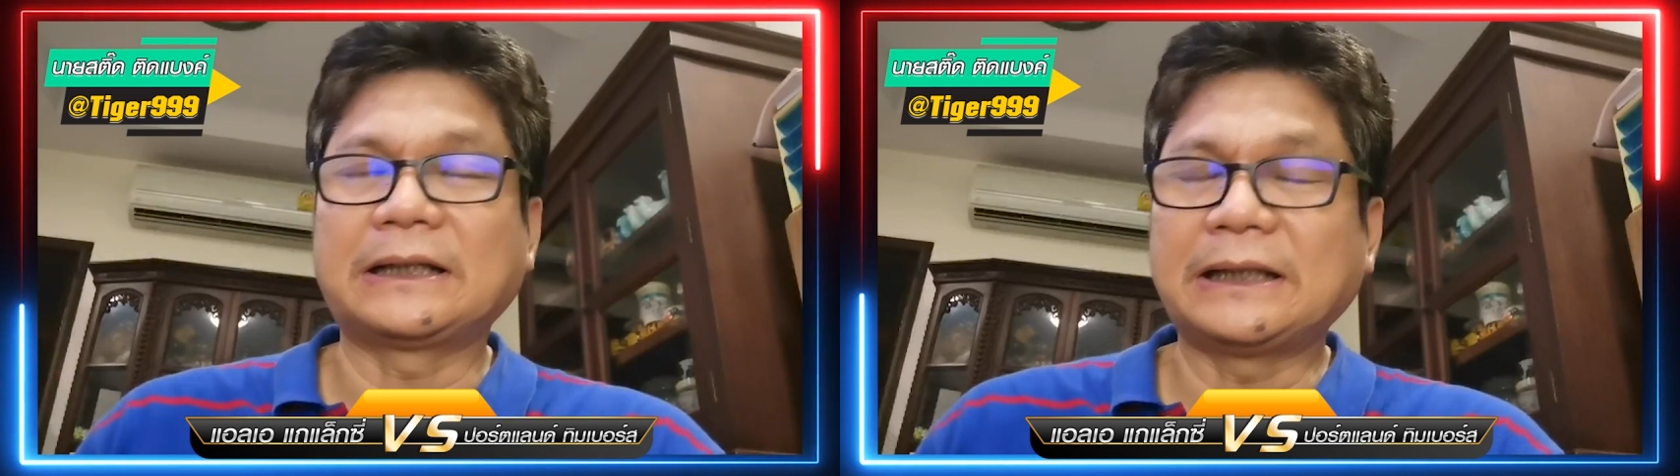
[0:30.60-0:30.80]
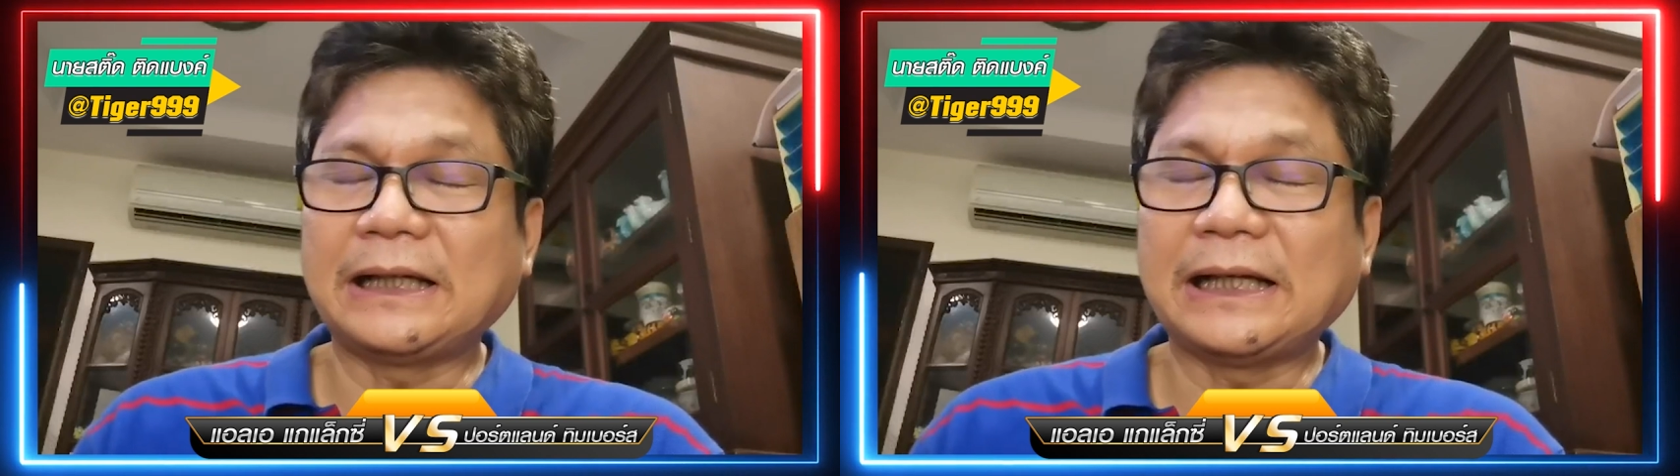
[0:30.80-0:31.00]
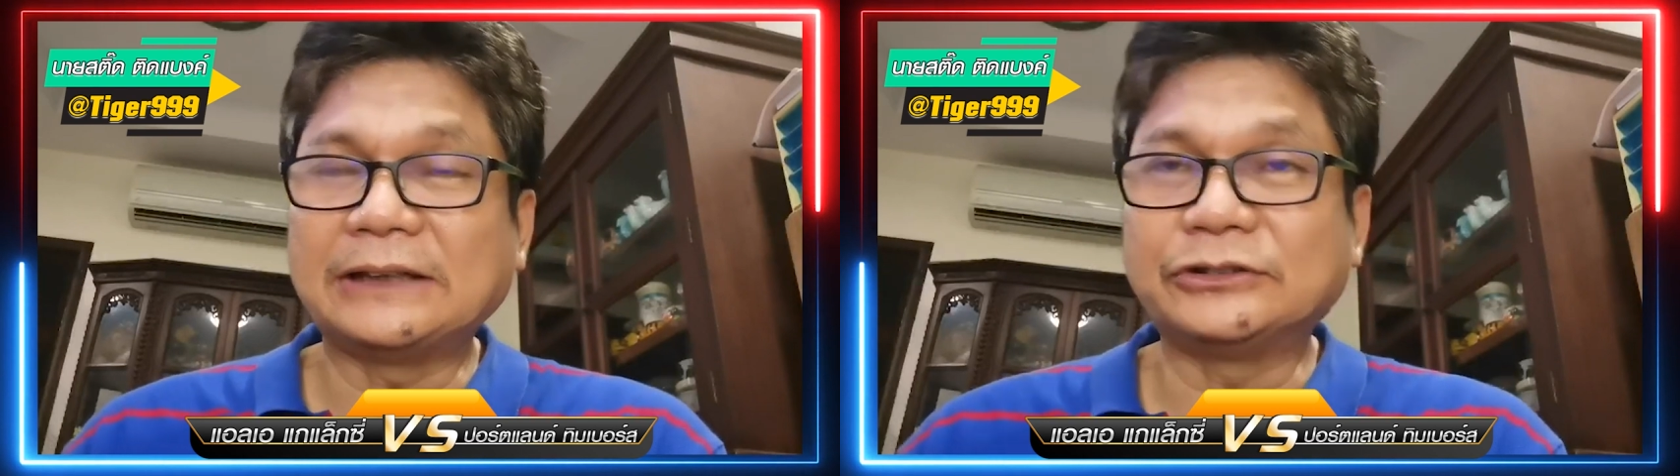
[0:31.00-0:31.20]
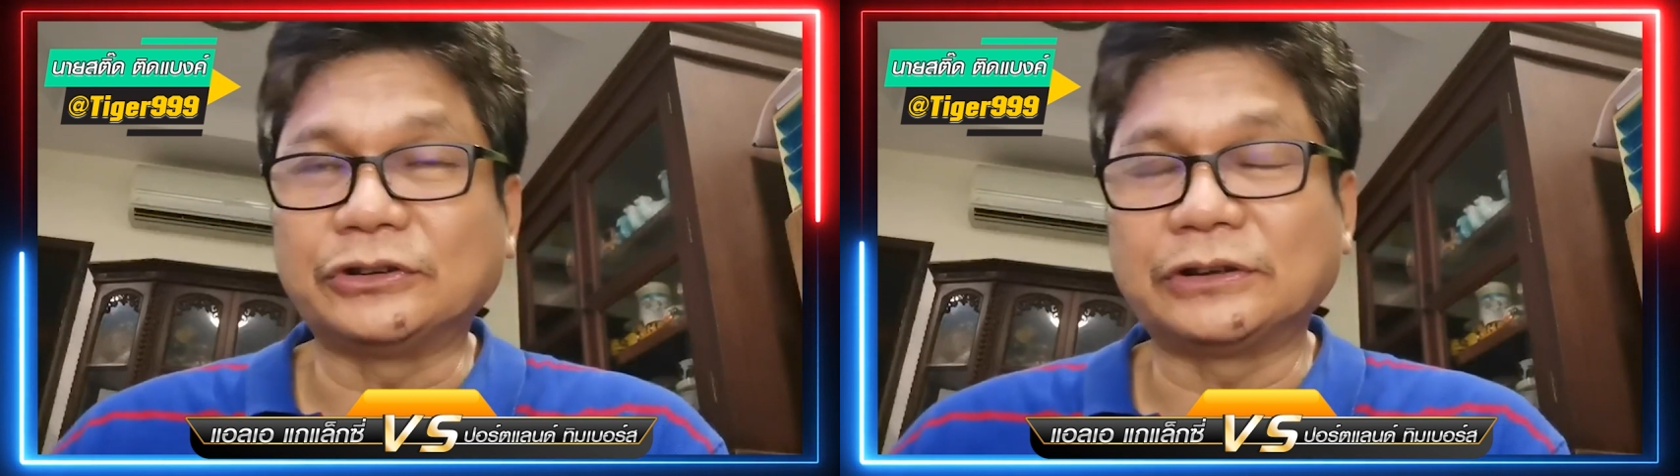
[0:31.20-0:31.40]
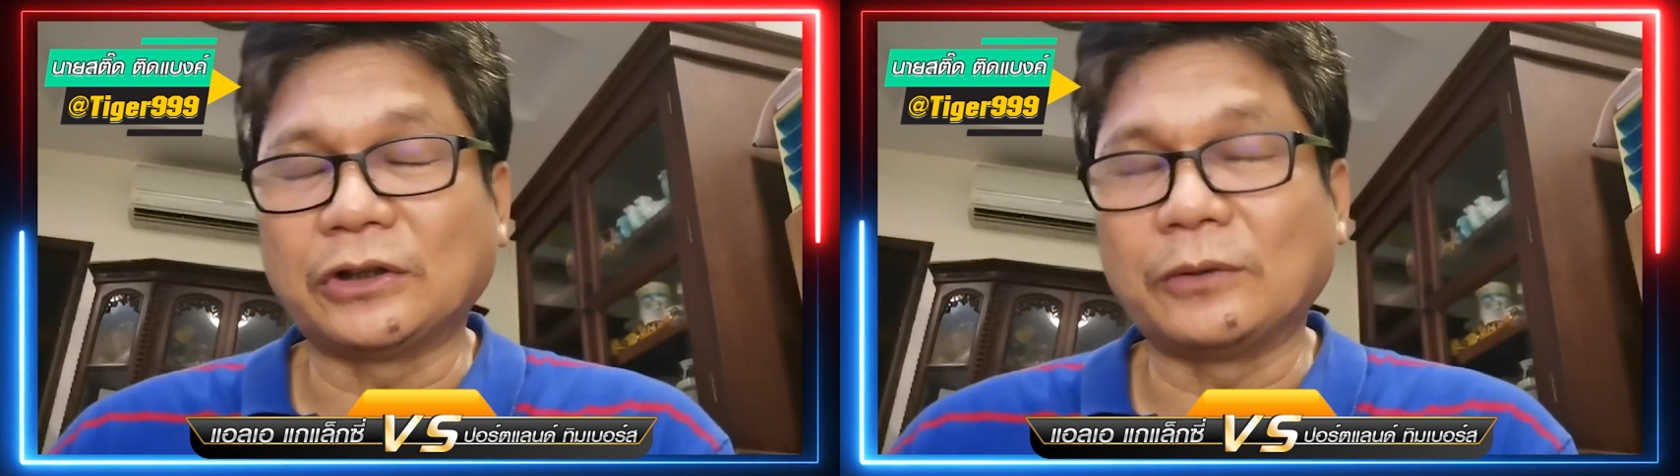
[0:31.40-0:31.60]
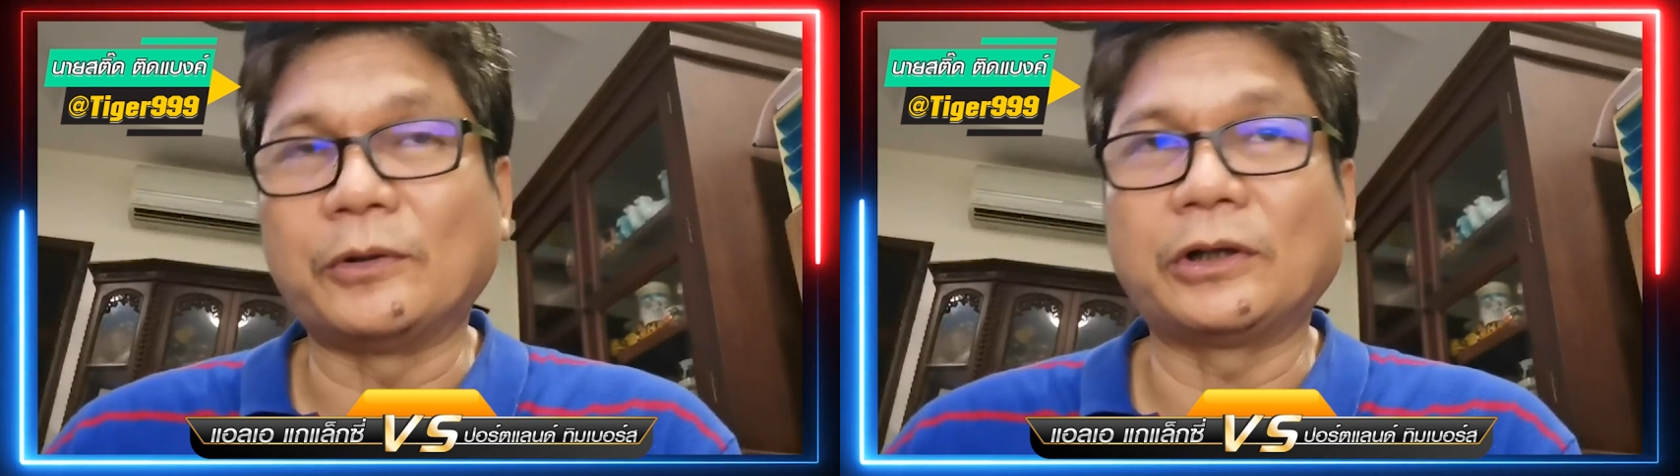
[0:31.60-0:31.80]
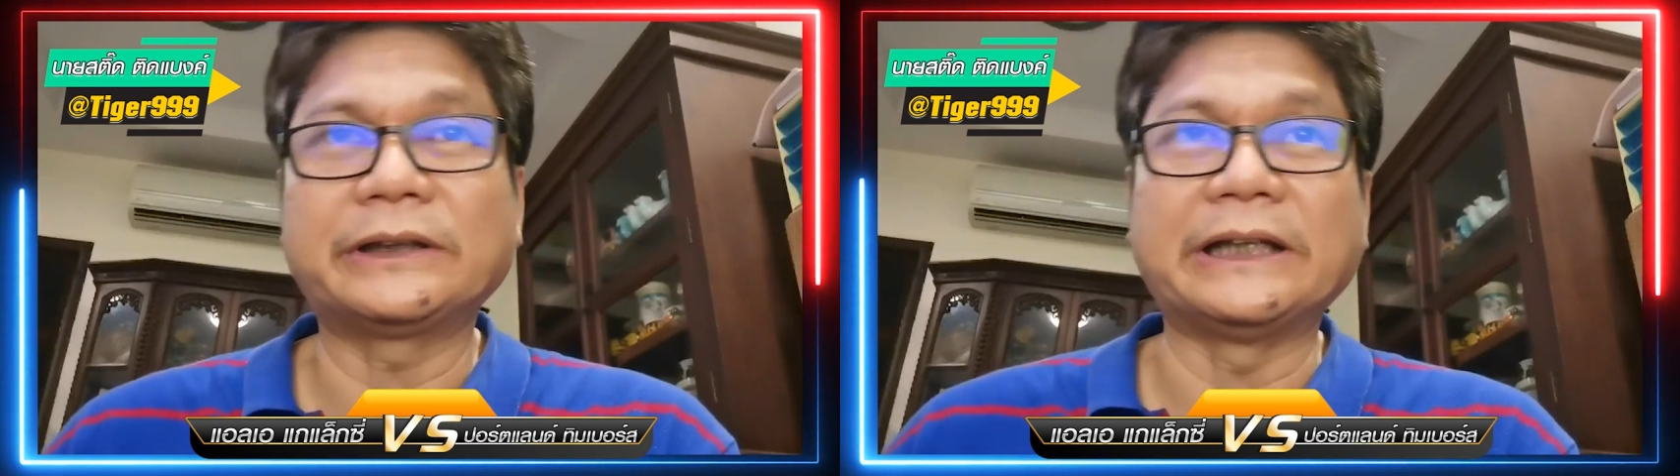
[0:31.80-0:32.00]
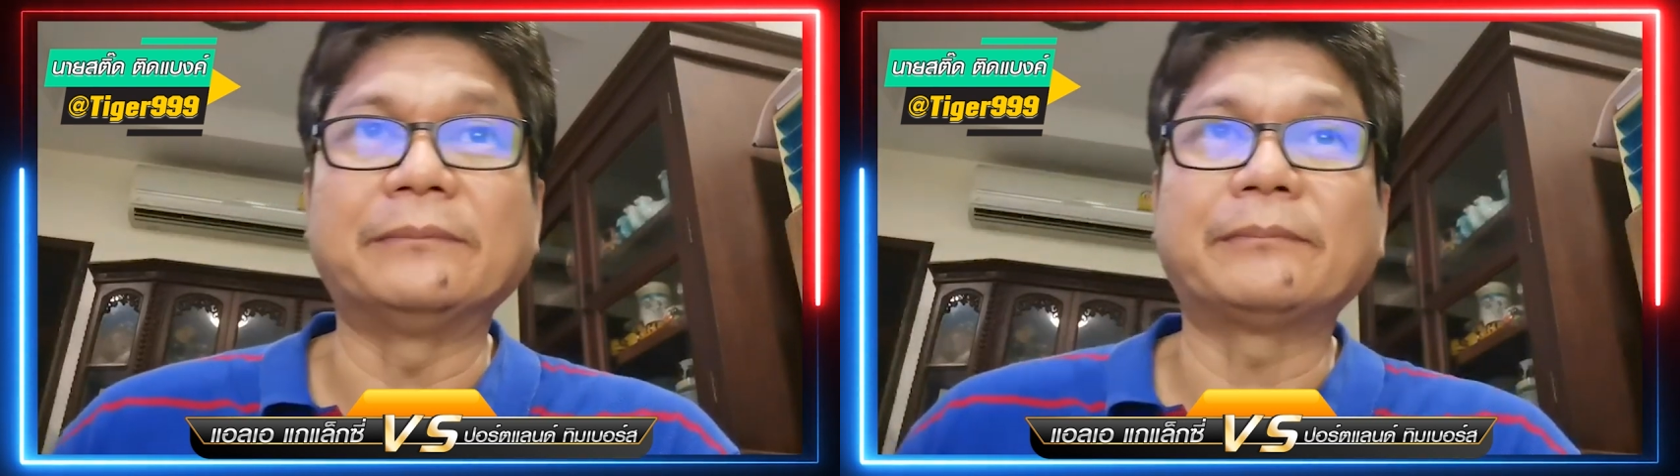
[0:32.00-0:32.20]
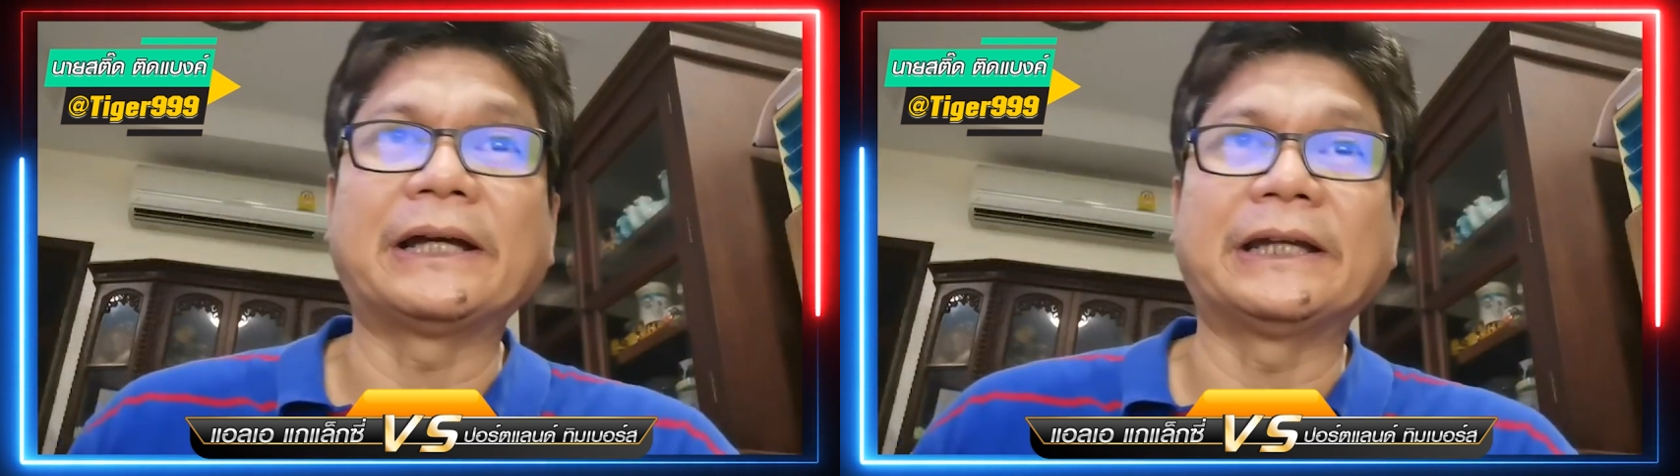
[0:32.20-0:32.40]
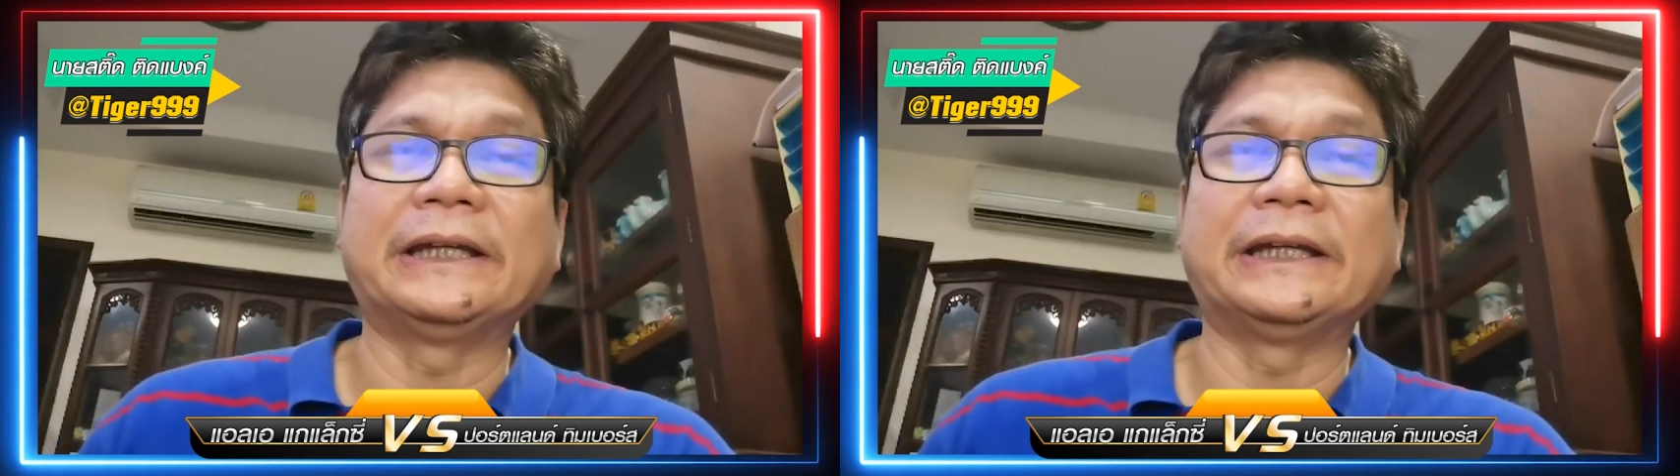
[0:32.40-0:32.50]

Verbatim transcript: แล้วก็นัดล่าสุดถล่มออสตินไป